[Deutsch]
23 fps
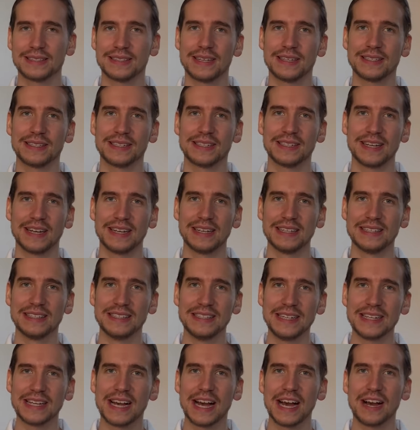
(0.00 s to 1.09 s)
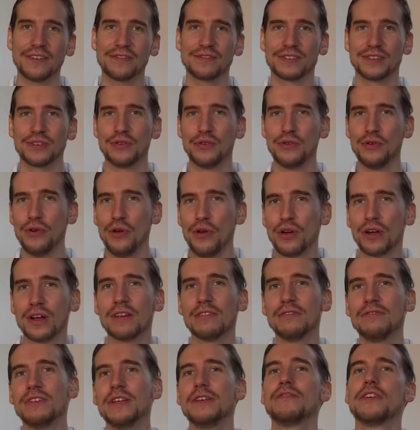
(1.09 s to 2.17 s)
dass sich deine Sehkraft
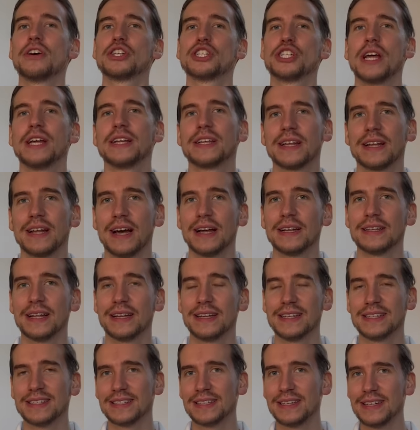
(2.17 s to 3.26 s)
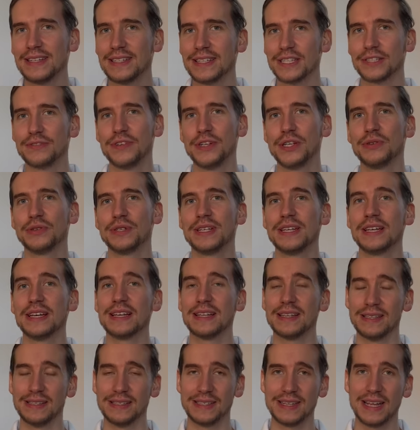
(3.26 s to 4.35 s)
irgendwie verschlechtert hat, dann ist dieses Video hier
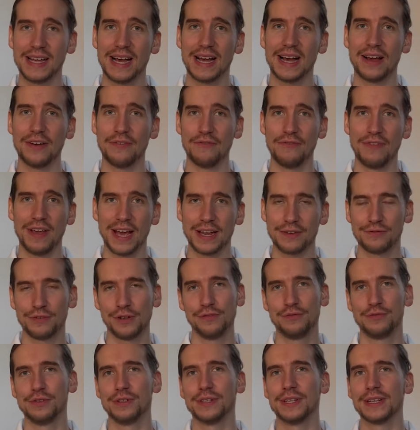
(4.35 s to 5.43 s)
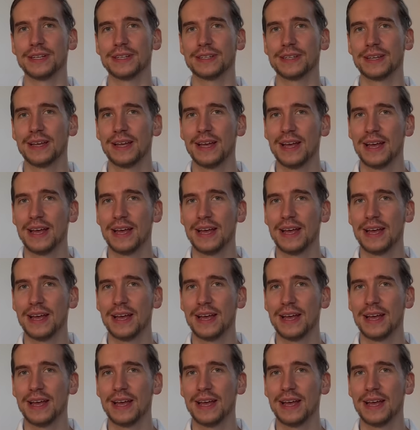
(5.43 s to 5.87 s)
sehr wertvoll für dich.